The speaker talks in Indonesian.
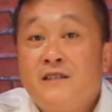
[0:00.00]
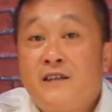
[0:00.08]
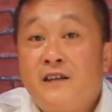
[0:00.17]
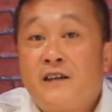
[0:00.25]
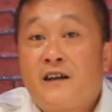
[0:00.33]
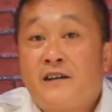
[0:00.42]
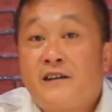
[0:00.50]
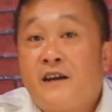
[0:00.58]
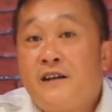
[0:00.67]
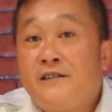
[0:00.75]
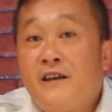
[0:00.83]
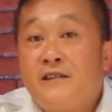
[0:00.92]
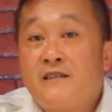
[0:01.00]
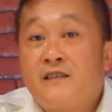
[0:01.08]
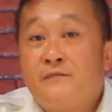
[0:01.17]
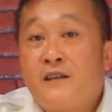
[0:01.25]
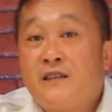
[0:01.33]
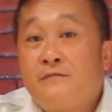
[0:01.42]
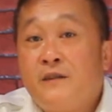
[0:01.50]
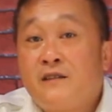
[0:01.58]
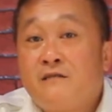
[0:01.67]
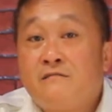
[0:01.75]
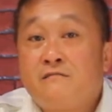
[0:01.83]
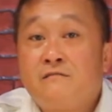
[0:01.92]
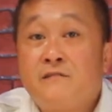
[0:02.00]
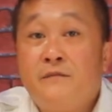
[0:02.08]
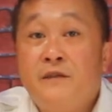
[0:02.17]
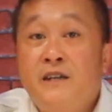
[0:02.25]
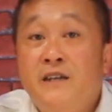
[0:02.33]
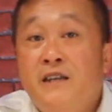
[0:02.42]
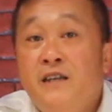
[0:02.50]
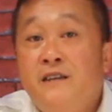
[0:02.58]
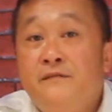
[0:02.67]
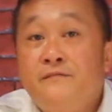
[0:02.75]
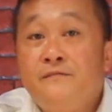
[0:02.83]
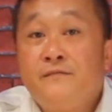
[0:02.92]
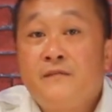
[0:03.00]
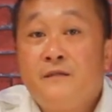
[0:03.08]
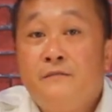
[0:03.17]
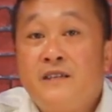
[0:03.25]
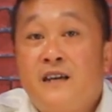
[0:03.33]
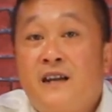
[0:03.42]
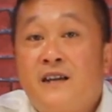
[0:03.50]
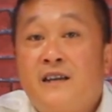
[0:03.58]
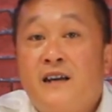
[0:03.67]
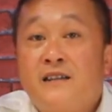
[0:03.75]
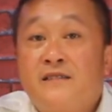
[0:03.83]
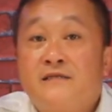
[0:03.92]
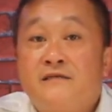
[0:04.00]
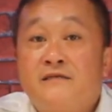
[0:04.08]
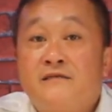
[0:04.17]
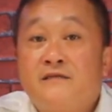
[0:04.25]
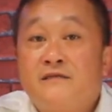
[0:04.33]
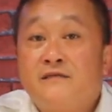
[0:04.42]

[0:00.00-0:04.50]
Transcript: jadi rekan-rekan dan teman-teman tim Indi menyarankan